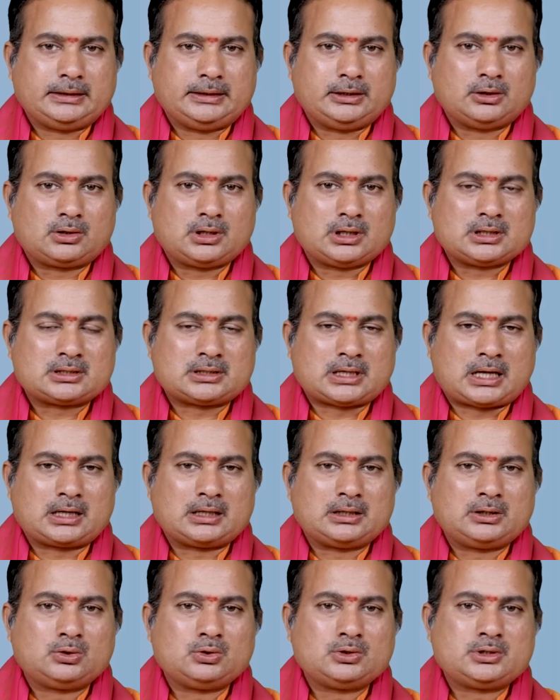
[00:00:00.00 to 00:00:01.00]
ఈ యొక్క
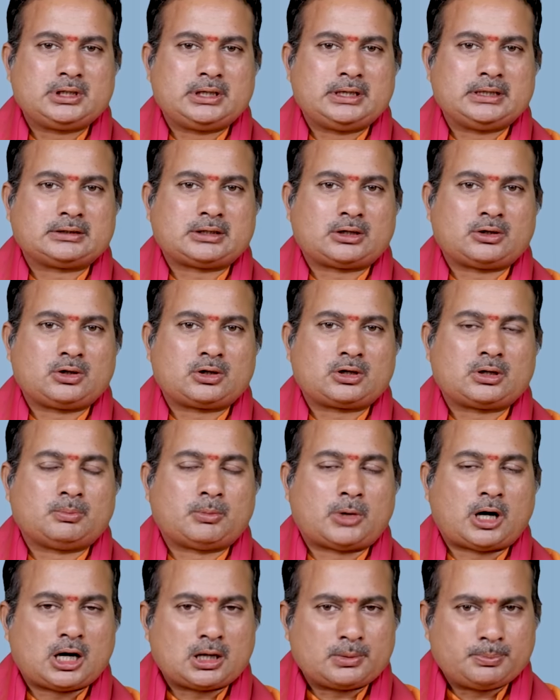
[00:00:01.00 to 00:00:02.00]
స్థానం నుంచి తన యొక్క
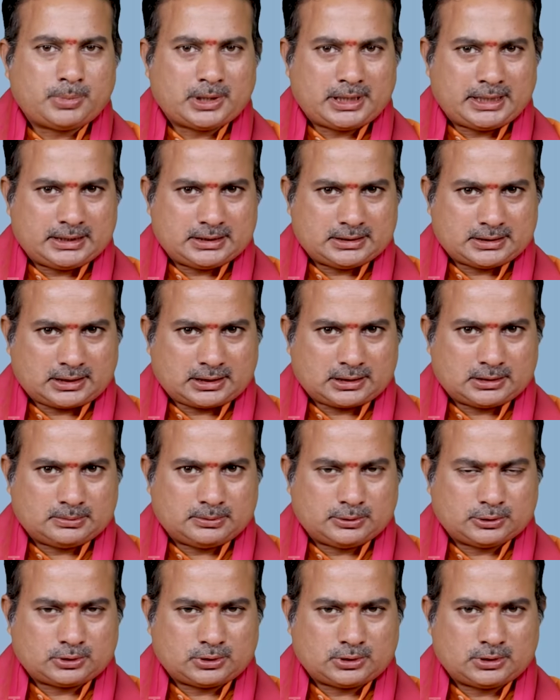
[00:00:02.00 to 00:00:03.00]
మార్పు అనేది
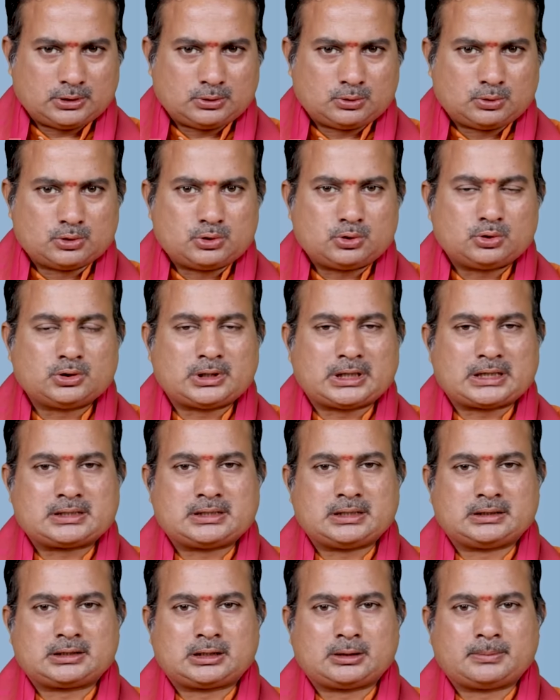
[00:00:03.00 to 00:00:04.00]
జరగబోతున్నది కుజుడు
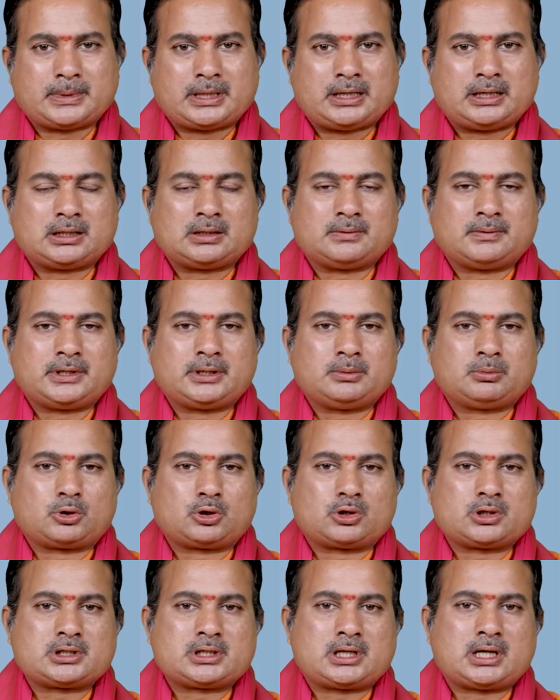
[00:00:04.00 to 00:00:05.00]
నక్షత్రమైనటువంటి
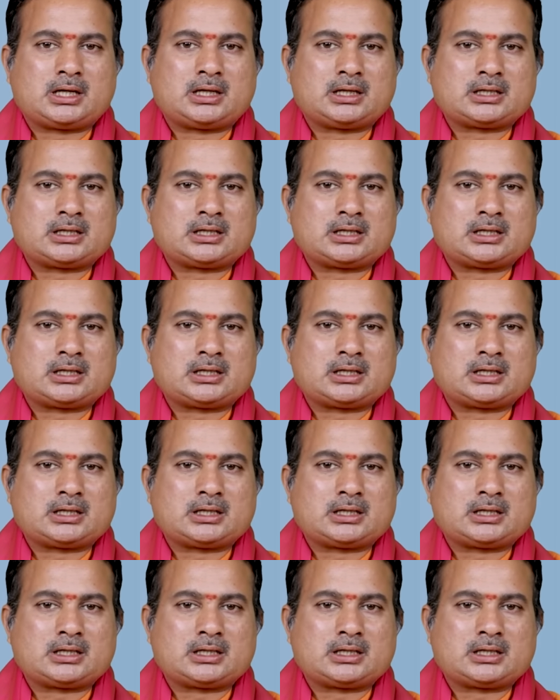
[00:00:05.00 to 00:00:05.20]
మృగశిర